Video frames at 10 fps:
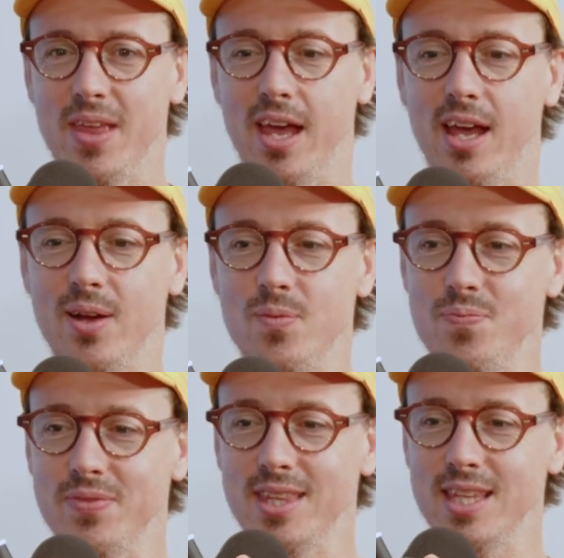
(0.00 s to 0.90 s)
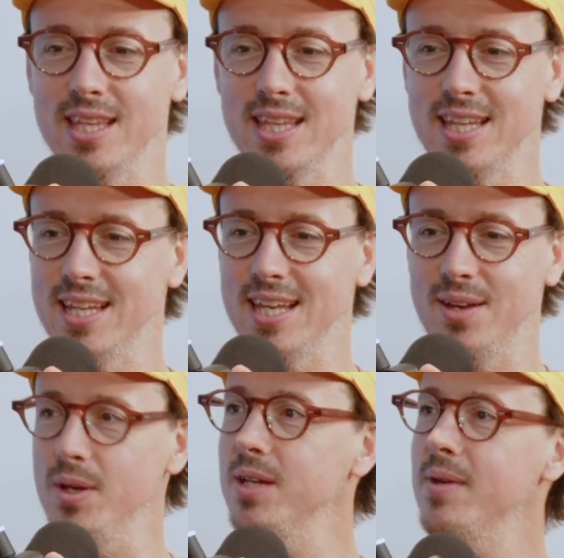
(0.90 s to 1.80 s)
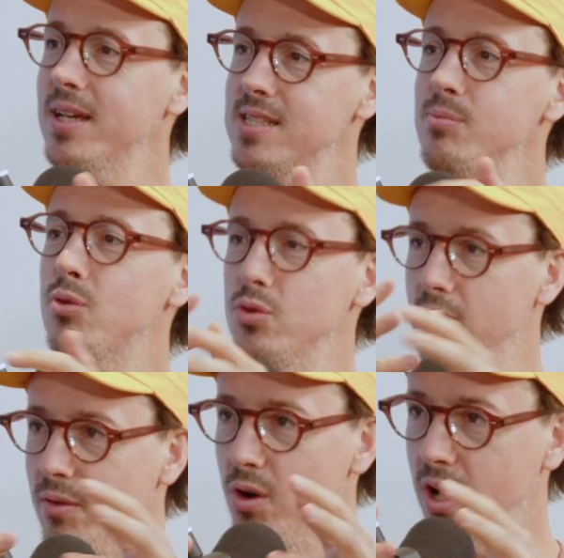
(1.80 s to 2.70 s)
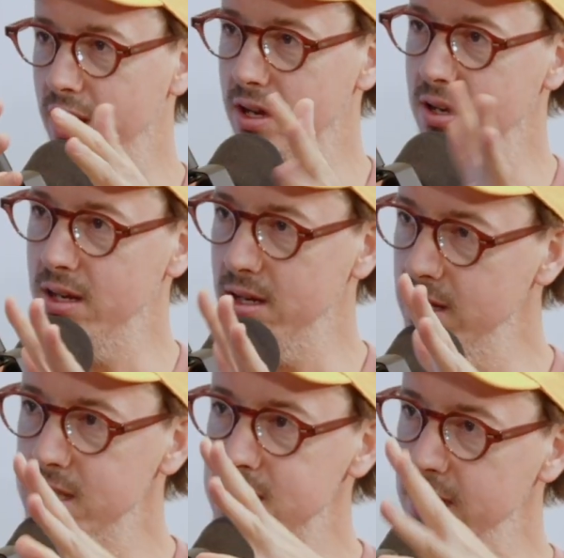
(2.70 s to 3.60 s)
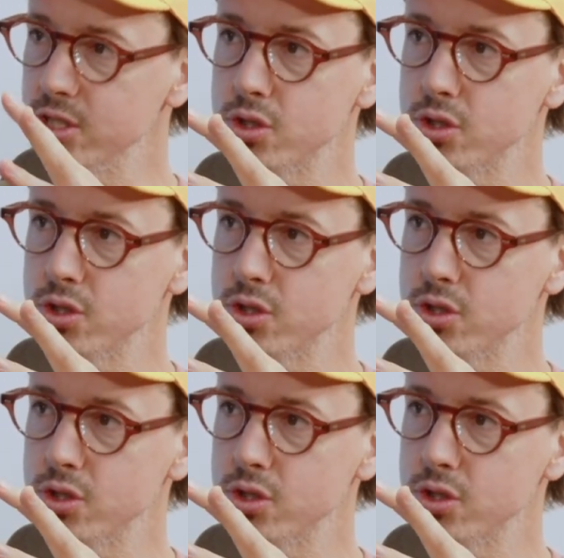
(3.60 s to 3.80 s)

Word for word: Euh, mais merci beaucoup d'avoir. Euh, je